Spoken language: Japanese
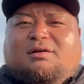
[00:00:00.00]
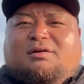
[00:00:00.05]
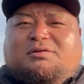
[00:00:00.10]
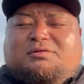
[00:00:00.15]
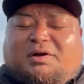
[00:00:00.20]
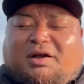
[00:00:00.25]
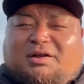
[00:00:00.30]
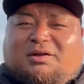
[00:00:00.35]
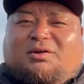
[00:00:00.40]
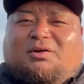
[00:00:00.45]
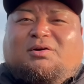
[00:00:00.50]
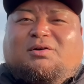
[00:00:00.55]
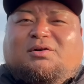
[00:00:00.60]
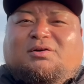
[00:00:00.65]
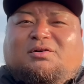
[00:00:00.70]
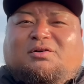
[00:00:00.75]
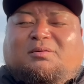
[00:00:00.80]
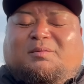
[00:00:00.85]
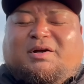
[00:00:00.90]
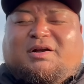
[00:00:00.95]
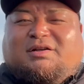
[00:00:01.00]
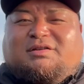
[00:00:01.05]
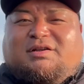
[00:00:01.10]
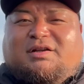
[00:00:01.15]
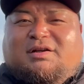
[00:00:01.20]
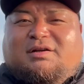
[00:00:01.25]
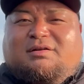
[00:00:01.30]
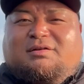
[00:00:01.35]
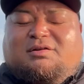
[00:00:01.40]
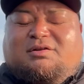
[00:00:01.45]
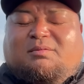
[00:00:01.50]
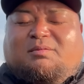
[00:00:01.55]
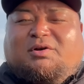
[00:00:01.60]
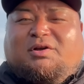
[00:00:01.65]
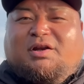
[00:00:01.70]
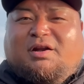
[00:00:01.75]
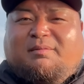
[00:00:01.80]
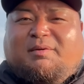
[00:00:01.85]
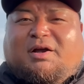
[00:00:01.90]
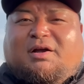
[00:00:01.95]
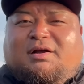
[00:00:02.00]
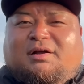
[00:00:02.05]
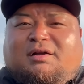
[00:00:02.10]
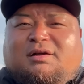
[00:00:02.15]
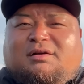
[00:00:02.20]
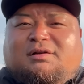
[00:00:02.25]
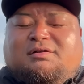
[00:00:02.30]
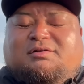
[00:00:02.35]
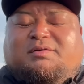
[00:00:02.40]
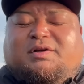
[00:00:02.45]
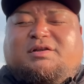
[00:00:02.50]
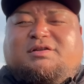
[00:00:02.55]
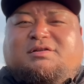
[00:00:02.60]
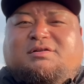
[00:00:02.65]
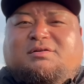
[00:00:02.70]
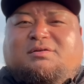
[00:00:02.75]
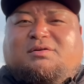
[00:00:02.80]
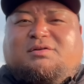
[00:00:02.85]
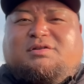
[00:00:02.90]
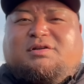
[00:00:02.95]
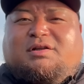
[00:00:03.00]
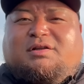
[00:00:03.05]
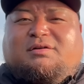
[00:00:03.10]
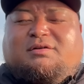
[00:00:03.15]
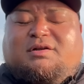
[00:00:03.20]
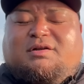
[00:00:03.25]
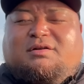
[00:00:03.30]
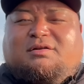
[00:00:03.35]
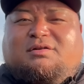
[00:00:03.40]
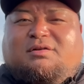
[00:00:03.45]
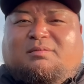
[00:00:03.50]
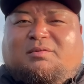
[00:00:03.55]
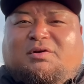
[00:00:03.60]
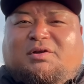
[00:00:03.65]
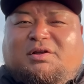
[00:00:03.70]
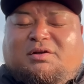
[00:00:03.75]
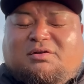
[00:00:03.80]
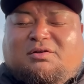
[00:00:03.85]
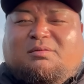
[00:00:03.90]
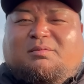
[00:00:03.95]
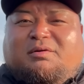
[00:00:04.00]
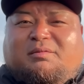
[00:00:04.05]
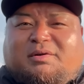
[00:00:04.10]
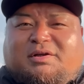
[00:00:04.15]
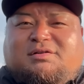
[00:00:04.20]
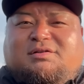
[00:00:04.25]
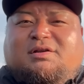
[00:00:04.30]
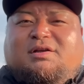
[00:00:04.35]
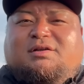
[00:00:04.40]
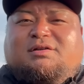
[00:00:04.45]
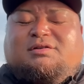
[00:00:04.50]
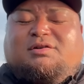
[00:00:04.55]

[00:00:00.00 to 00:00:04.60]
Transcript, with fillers: ふわっとごまかされる人もいれば、詳しく教えてくれる人もいると思います。